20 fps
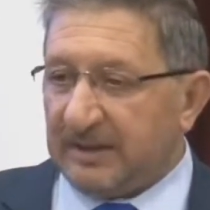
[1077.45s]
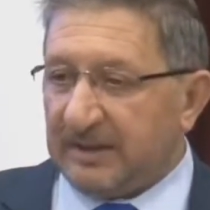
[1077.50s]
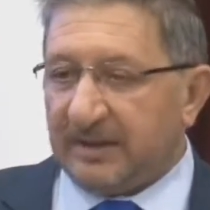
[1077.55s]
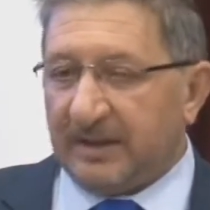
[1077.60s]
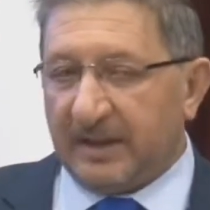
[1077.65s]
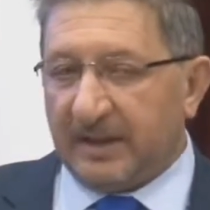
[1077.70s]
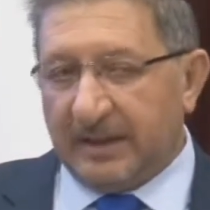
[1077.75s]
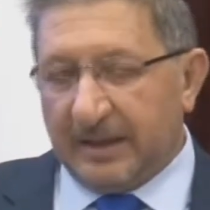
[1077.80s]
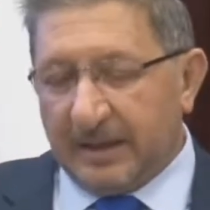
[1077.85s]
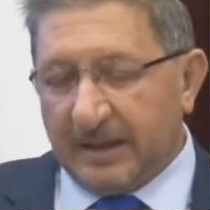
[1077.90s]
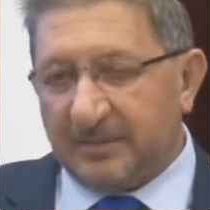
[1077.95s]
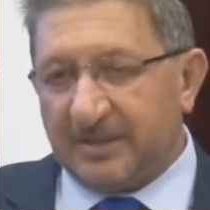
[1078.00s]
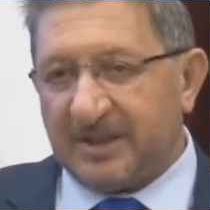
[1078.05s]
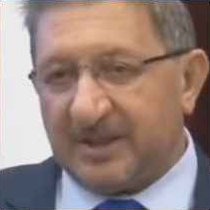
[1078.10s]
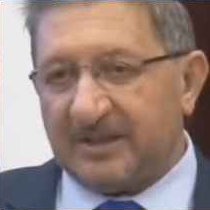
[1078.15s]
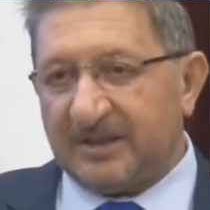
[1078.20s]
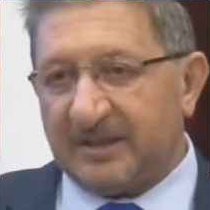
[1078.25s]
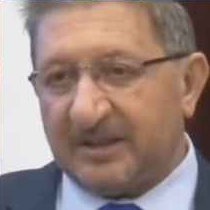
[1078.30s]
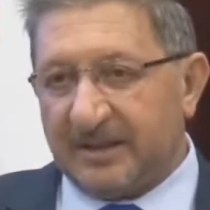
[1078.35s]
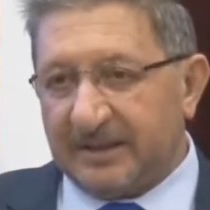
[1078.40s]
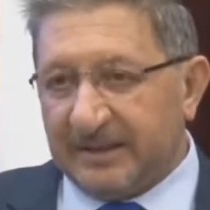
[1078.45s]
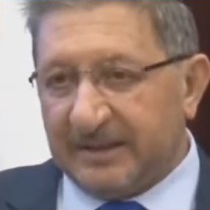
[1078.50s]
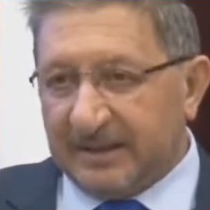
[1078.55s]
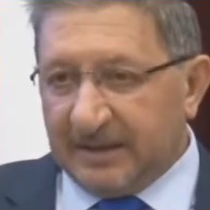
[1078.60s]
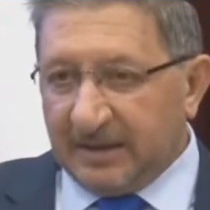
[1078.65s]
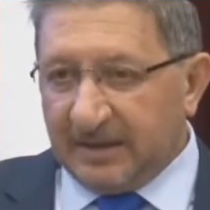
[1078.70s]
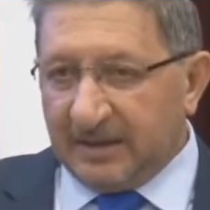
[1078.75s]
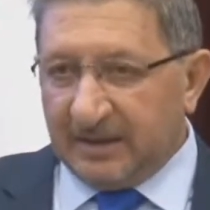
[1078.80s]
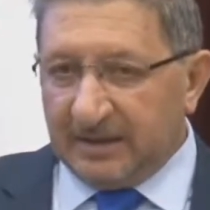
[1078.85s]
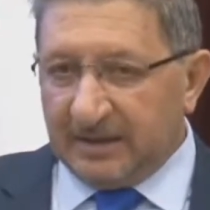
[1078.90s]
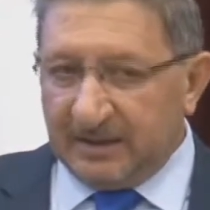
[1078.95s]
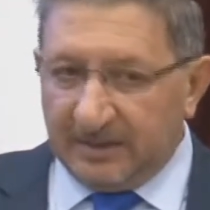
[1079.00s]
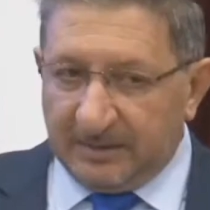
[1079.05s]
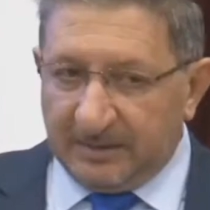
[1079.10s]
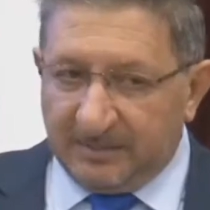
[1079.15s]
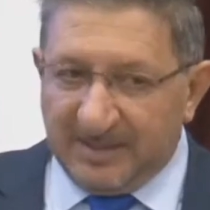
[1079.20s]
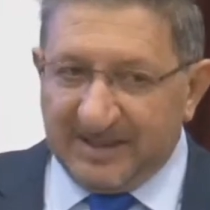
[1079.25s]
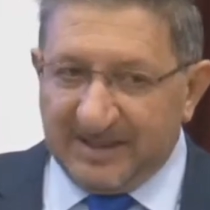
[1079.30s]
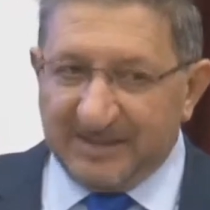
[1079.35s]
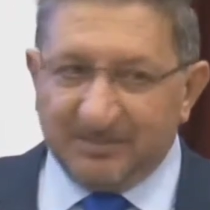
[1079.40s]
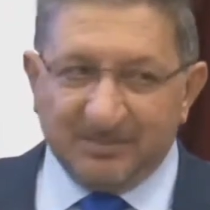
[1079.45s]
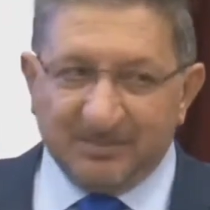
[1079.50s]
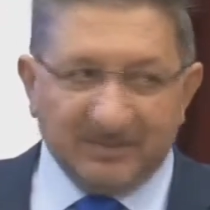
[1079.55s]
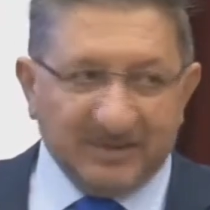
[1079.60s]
Yani en azından e, bizim